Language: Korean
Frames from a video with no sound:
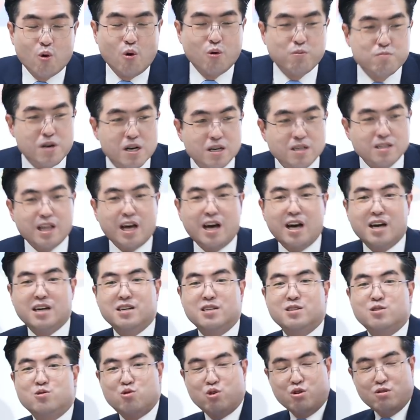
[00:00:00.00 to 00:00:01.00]

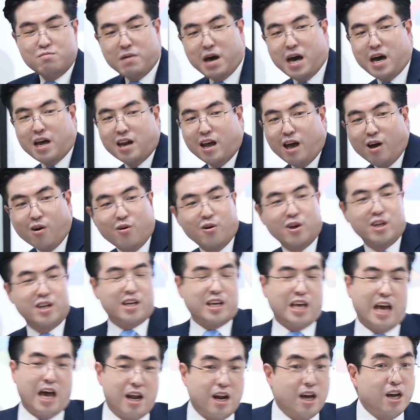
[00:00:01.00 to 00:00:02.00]
공명당은 출마 안 하고
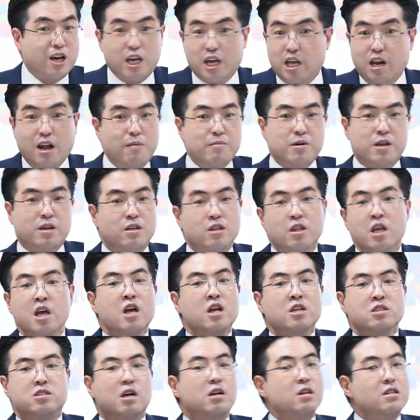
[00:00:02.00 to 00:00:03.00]
이렇게 안 하, 이러면은
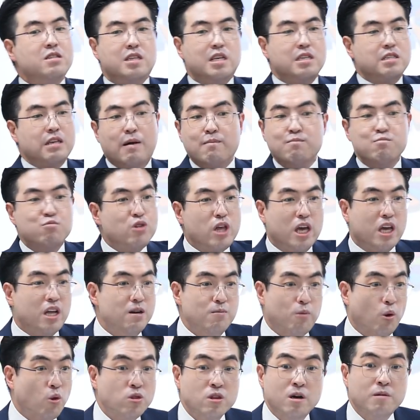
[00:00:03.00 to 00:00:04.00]
절대 3분의 1을
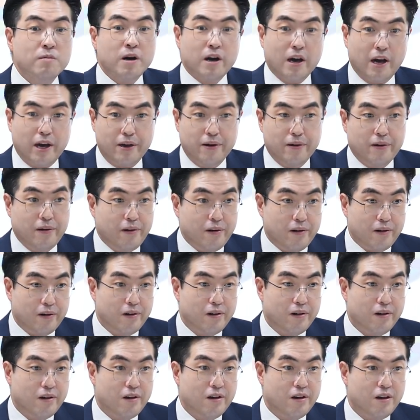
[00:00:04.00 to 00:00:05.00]
못 넘어가요.
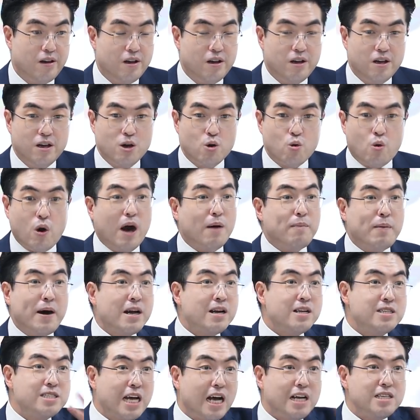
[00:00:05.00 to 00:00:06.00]

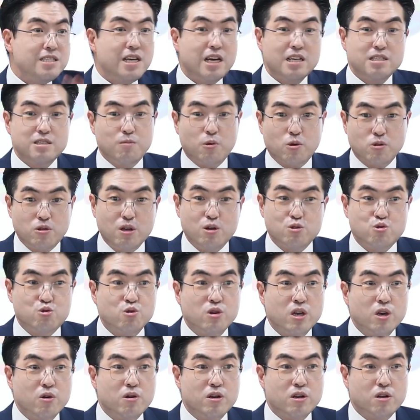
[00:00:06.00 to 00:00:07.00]
과반을 차지하지 못해요.
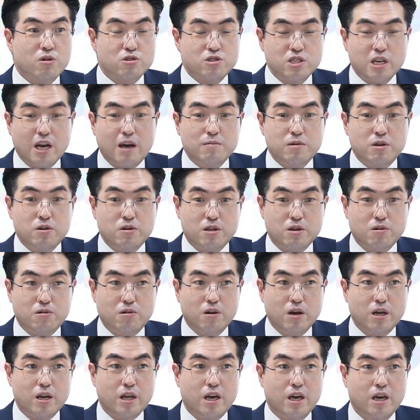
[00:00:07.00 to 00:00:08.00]
중의원이고 참의원이고
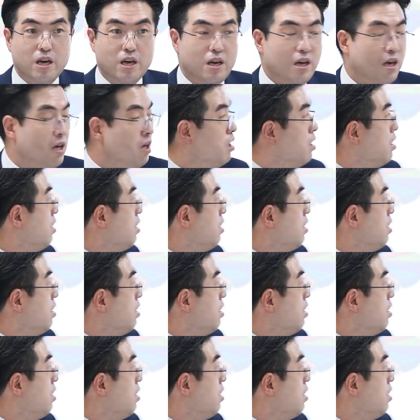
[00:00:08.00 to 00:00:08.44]
간에.